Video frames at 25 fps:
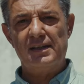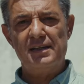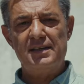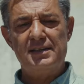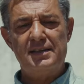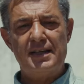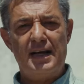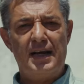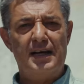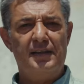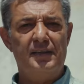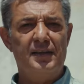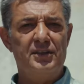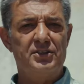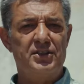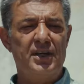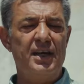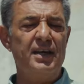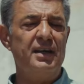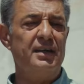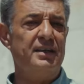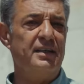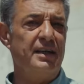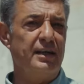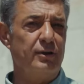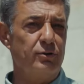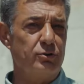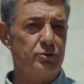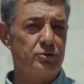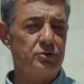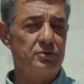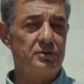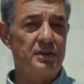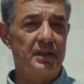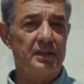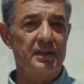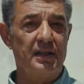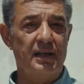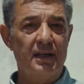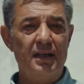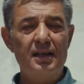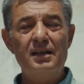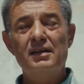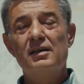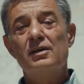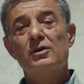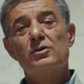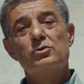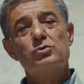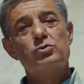ki sadece yer üstünde
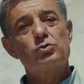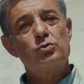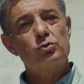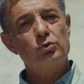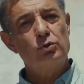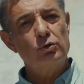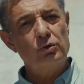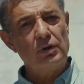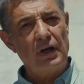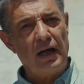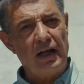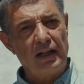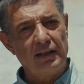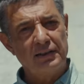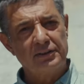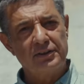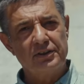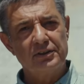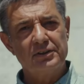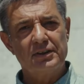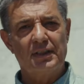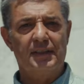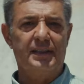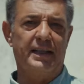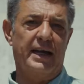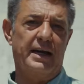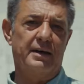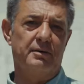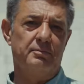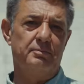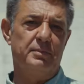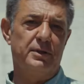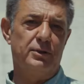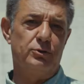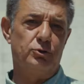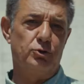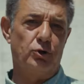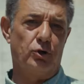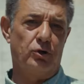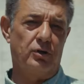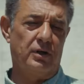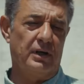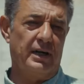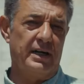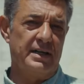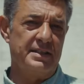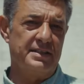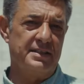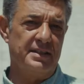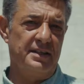değil, suyun altında da birçok
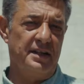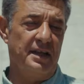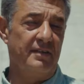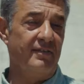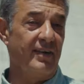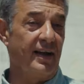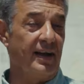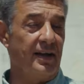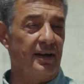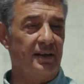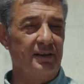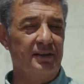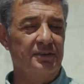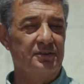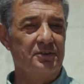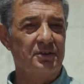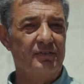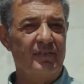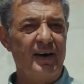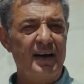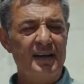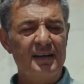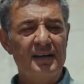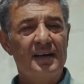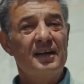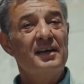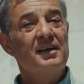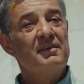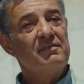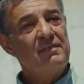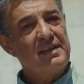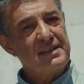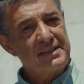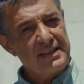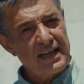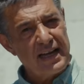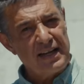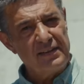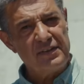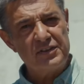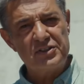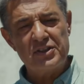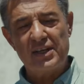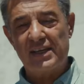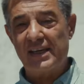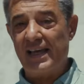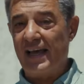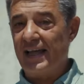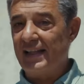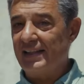hazine ve kalıntı var. Ve
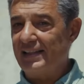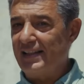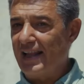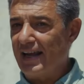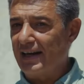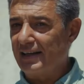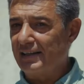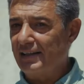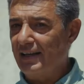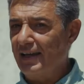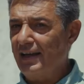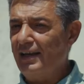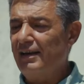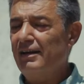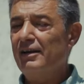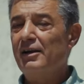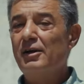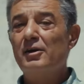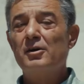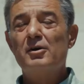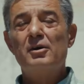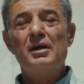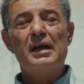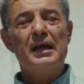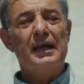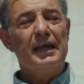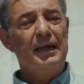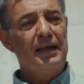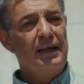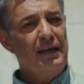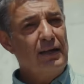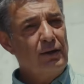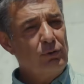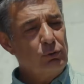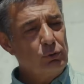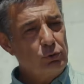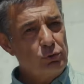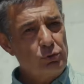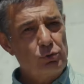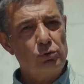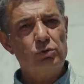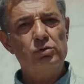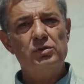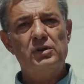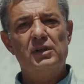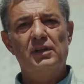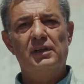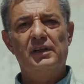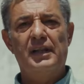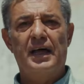sadece kentler değil, e,
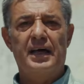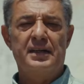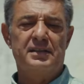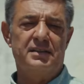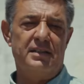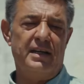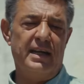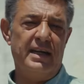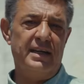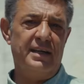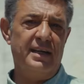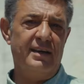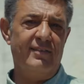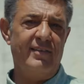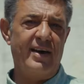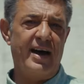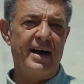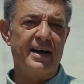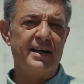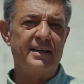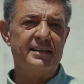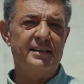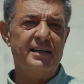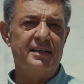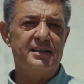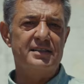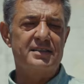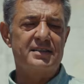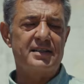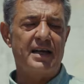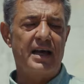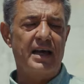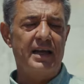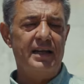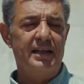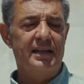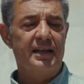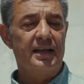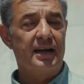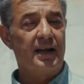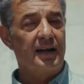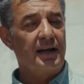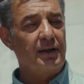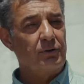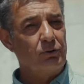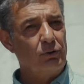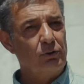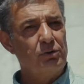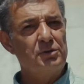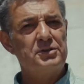uzun yıllar Ege ve Akdeniz sahilleri,
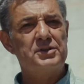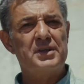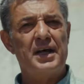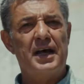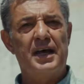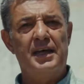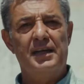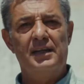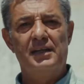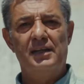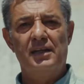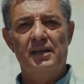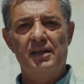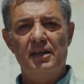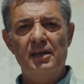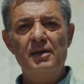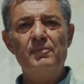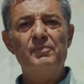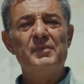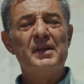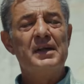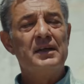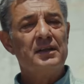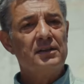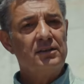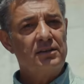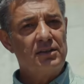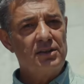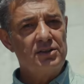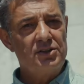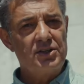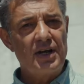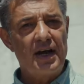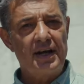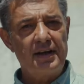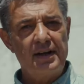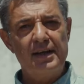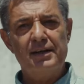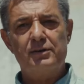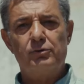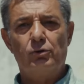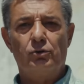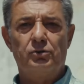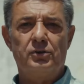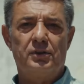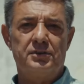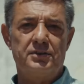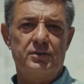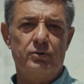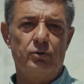Anadolu sahilleri ticaret
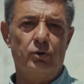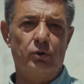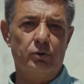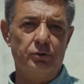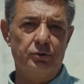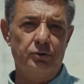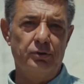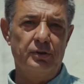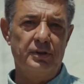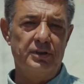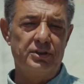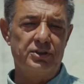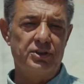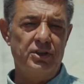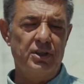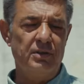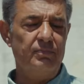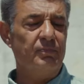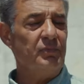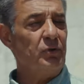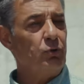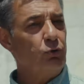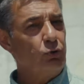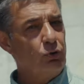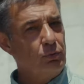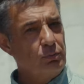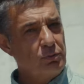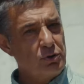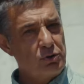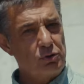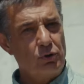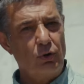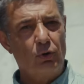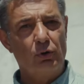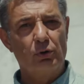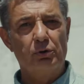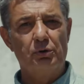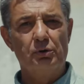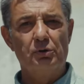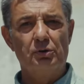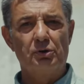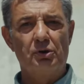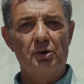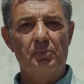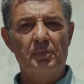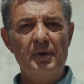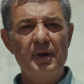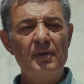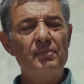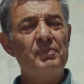rotası olduğu için günümüzde olduğu
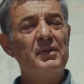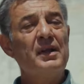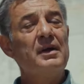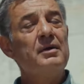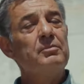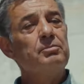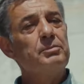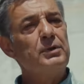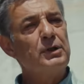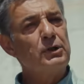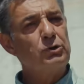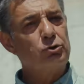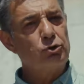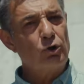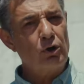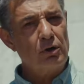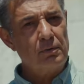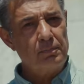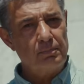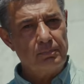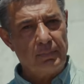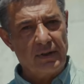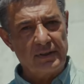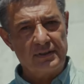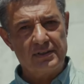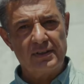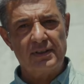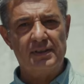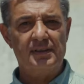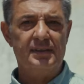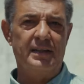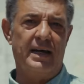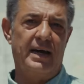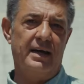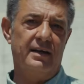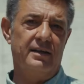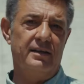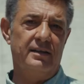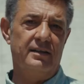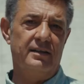gibi birçok batık da